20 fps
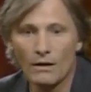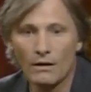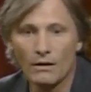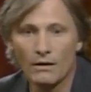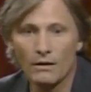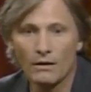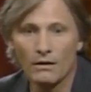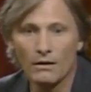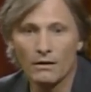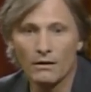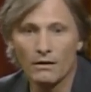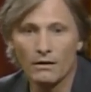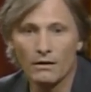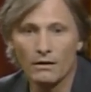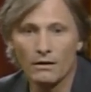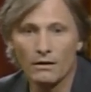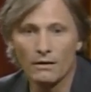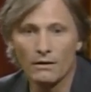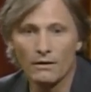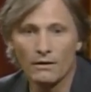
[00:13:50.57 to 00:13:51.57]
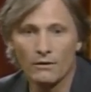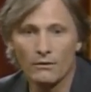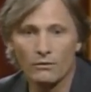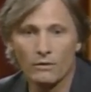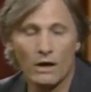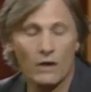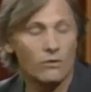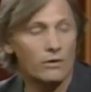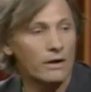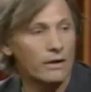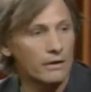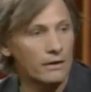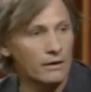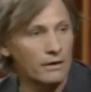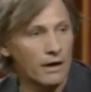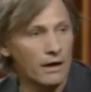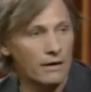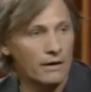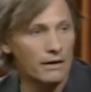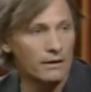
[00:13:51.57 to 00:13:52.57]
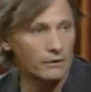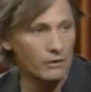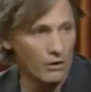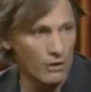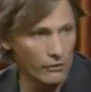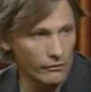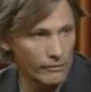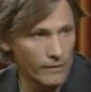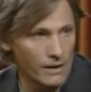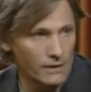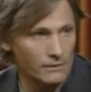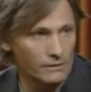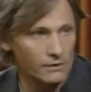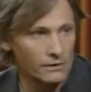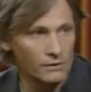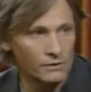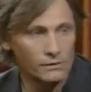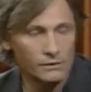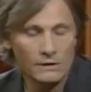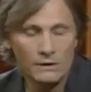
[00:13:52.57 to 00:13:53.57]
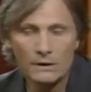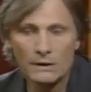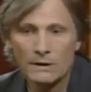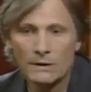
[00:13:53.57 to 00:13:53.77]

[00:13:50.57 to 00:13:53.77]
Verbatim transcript: eh, una obra de Ariel Dorfman. ¿no? ¿En